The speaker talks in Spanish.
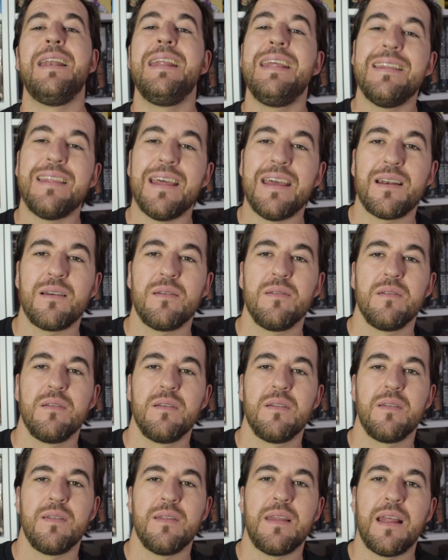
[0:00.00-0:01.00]
líder
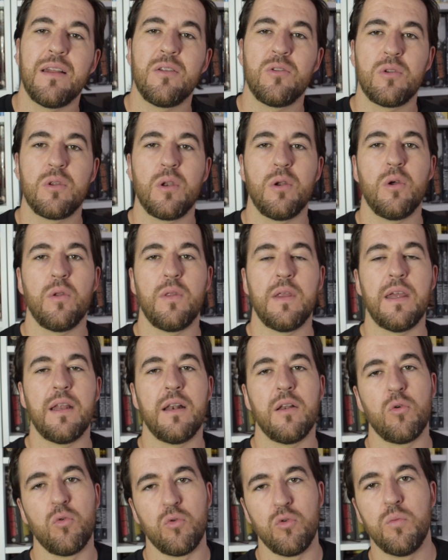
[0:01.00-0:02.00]
dentro
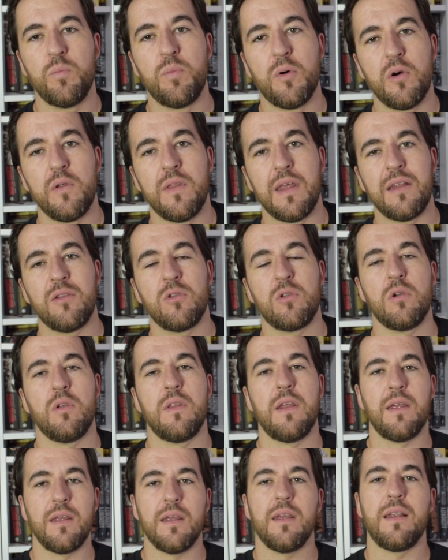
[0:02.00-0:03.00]
del grupo, dentro
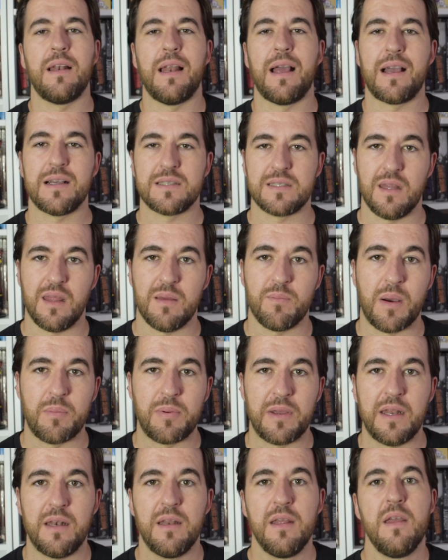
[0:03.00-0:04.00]
de la casa de
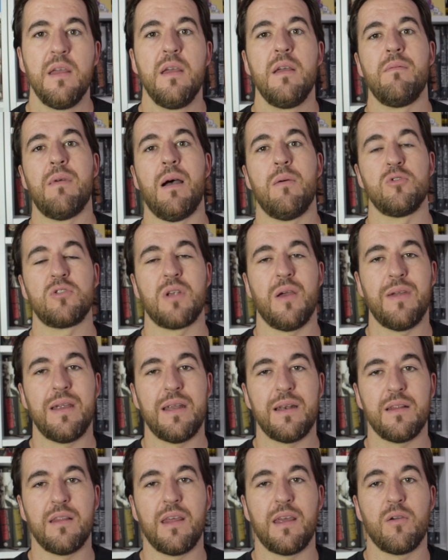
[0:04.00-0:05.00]
papel. Vamos a
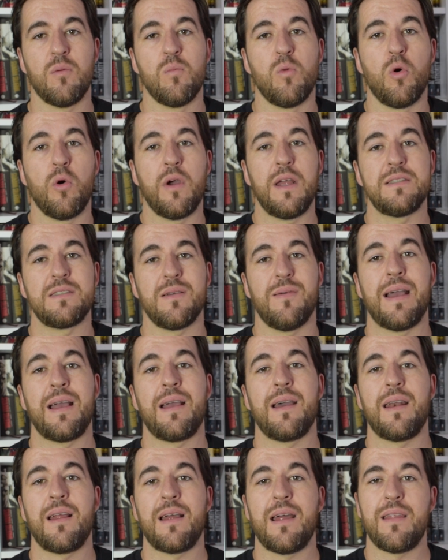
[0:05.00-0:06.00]
ver de cómo él se va a
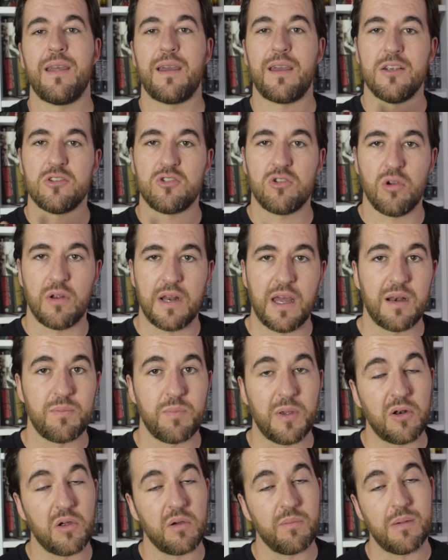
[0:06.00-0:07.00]
encargar de gestionar,
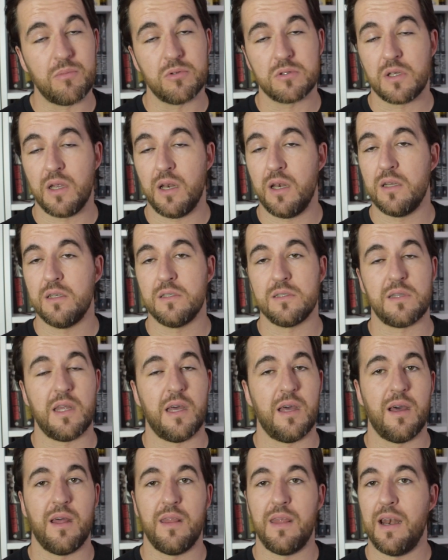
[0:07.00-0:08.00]
pero vemos que él
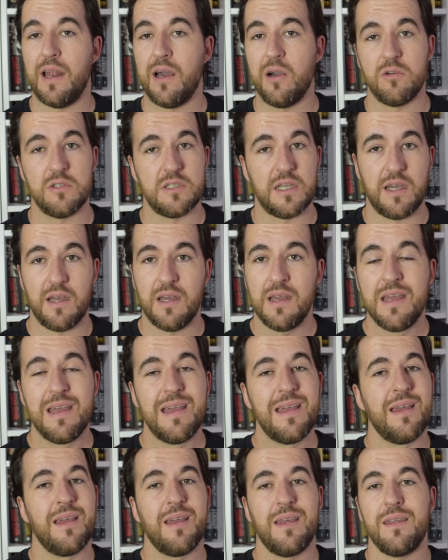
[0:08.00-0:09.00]
está de la olla
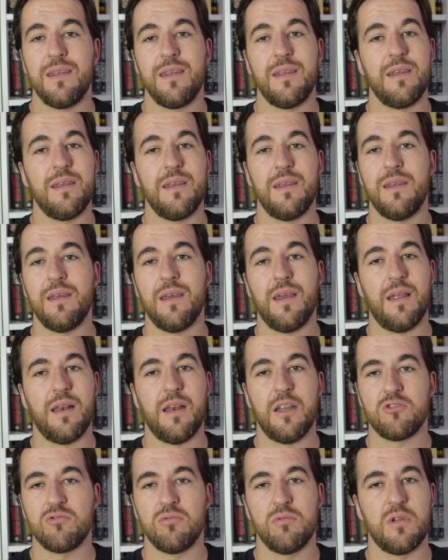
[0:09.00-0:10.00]
y
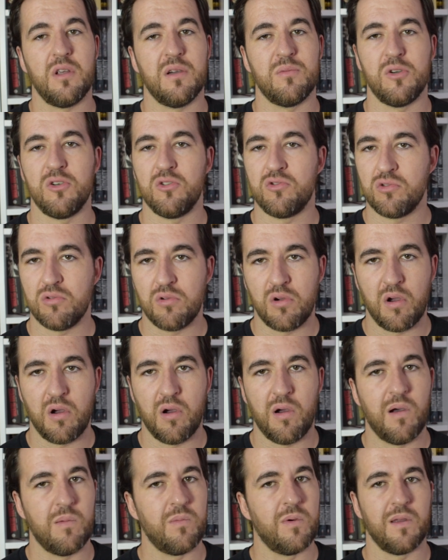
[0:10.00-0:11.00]
él es un tío muy
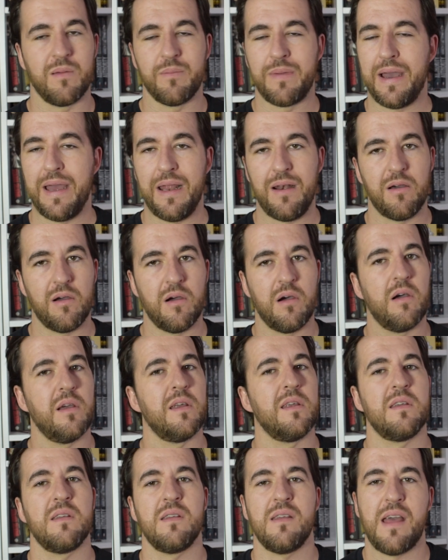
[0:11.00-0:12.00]
chungo, muy malo
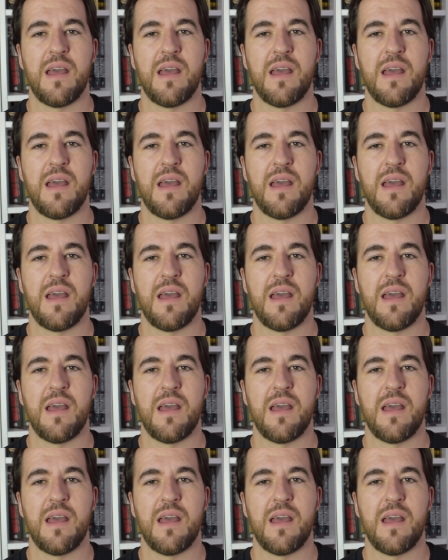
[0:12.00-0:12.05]
y...